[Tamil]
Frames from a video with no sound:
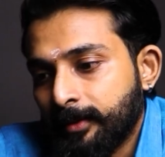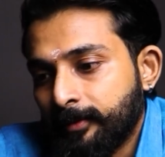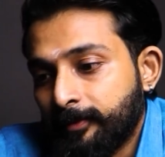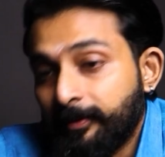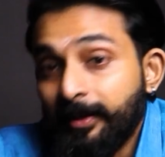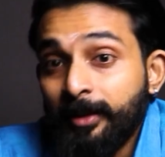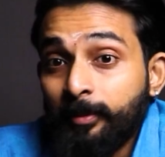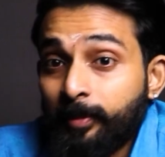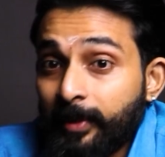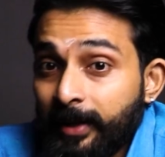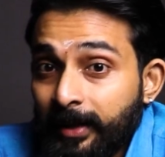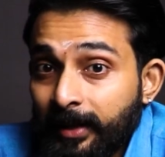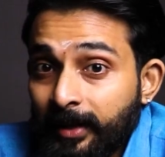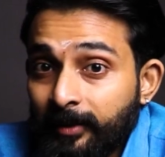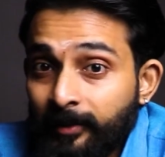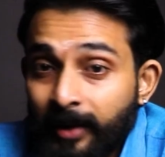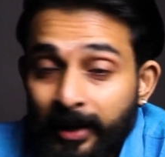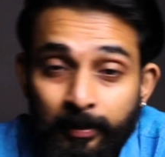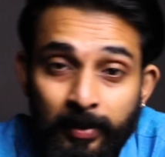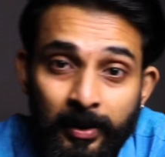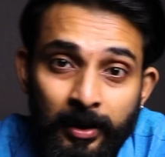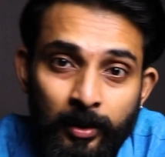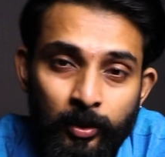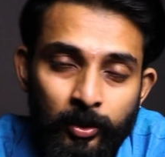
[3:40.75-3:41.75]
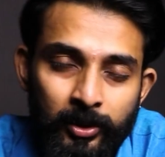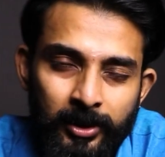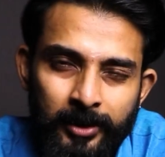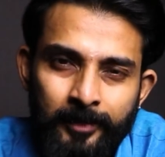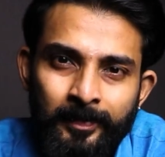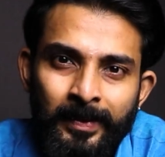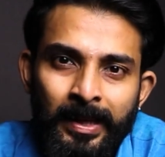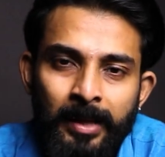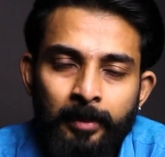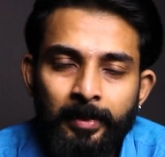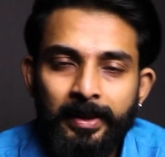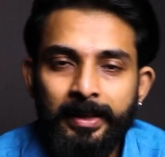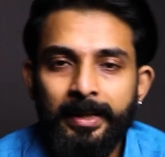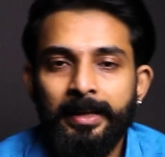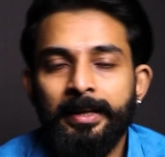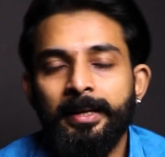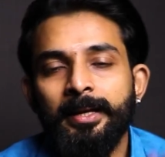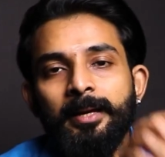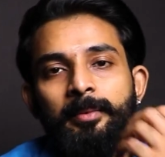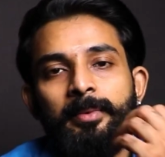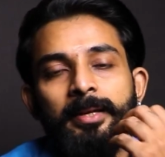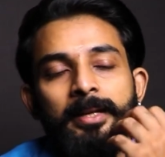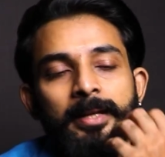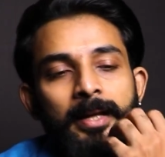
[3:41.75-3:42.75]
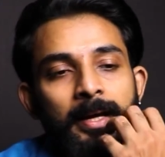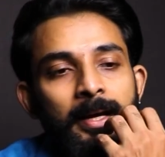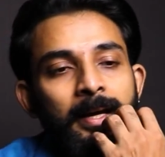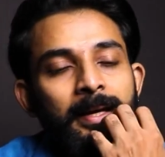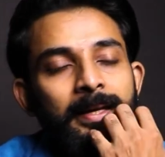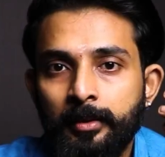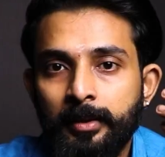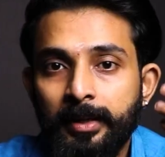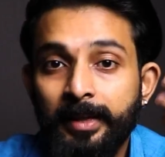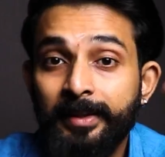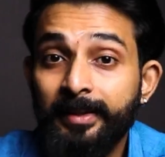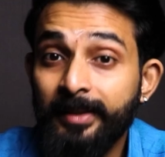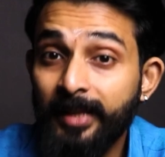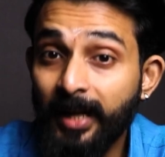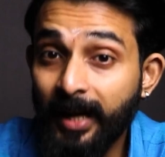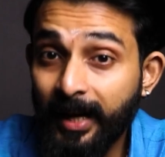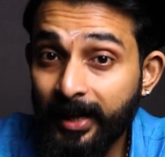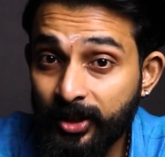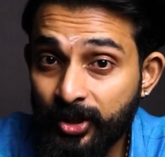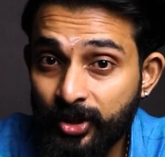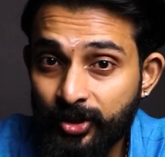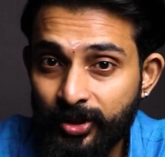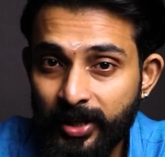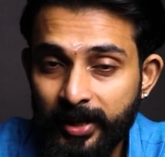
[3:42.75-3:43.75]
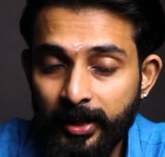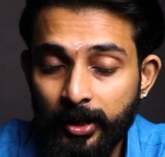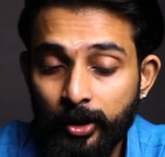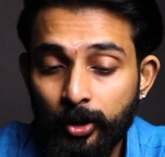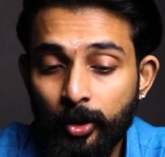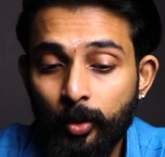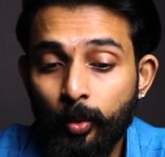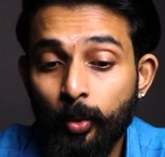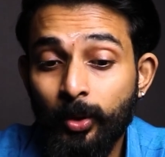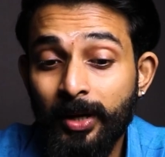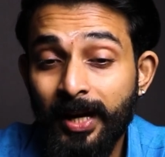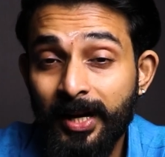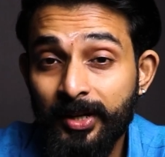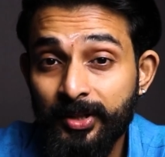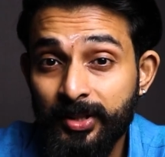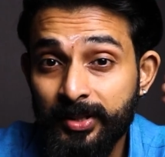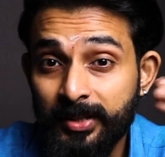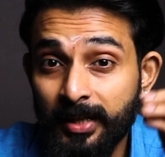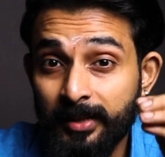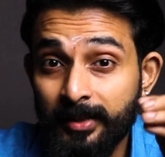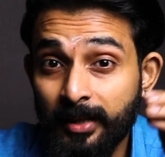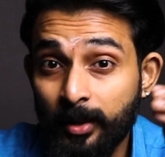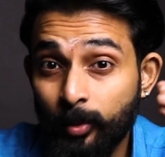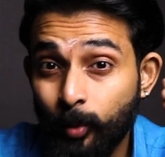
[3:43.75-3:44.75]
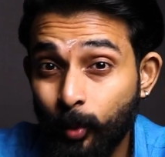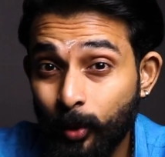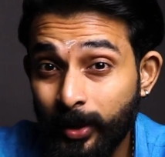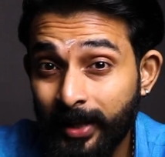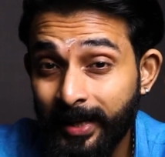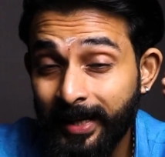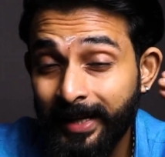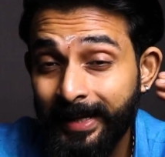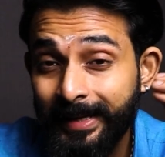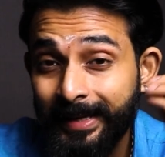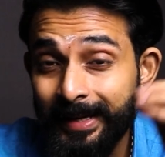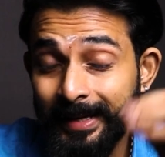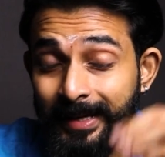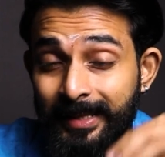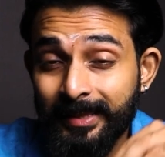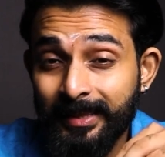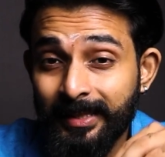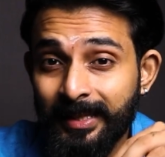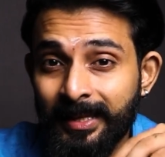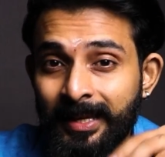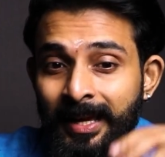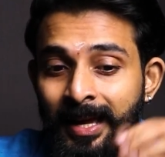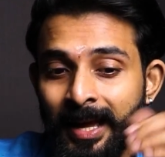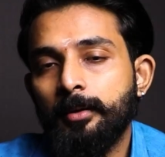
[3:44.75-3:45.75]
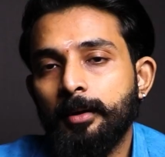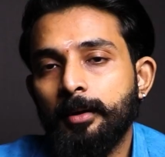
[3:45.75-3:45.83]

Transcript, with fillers: ஃபீல் பண்ணியிருக்க வாய்ப்புகள் உண்டு பட் என்ன அப்படின்னா எந்த கட்சி ஜெயிக்கிறதோ உள்ளாட்சி தேர்தலை உடனே நடத்தி